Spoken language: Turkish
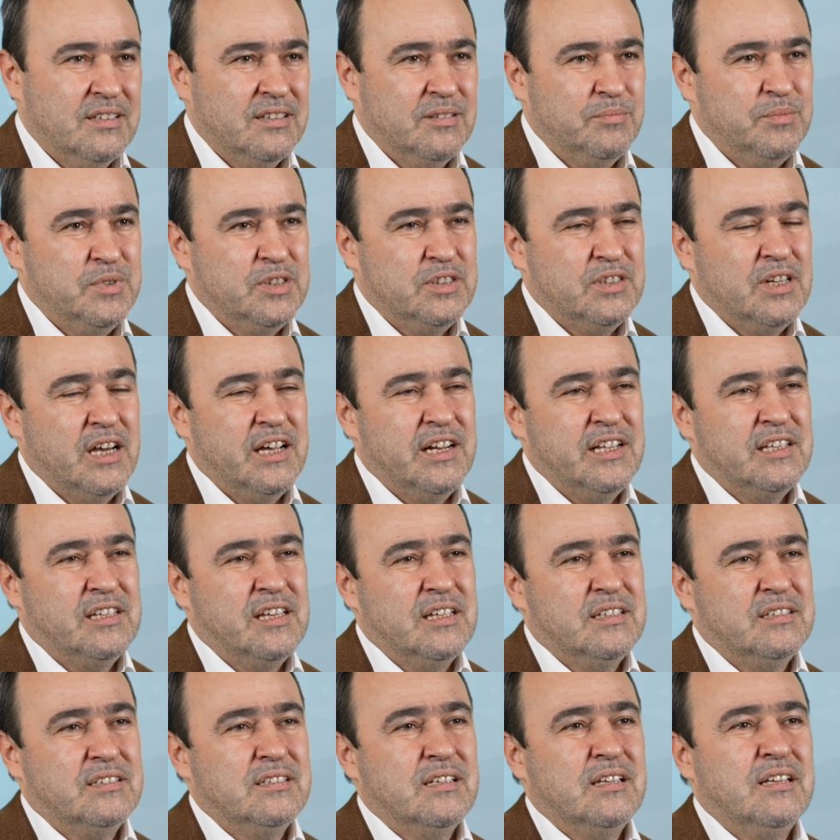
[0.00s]
bir
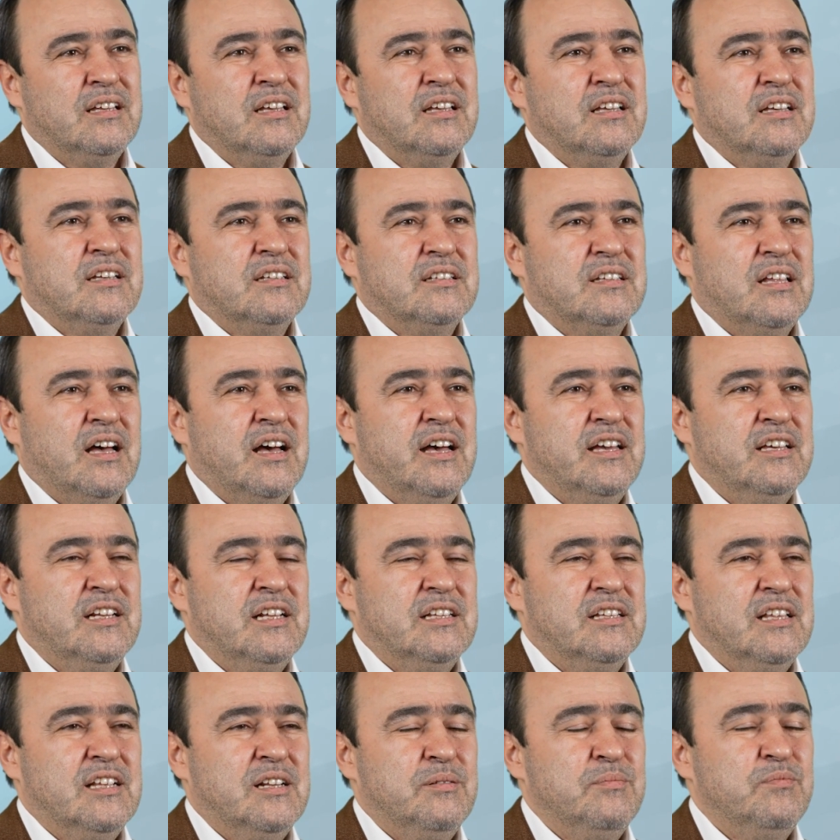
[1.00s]
hareket tayin
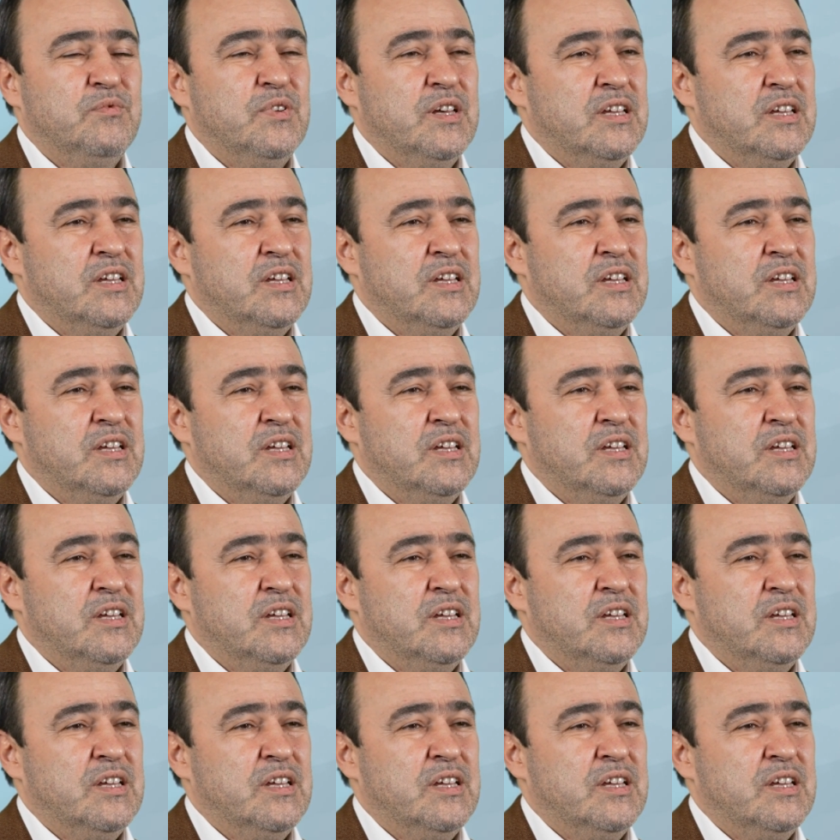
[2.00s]
edelim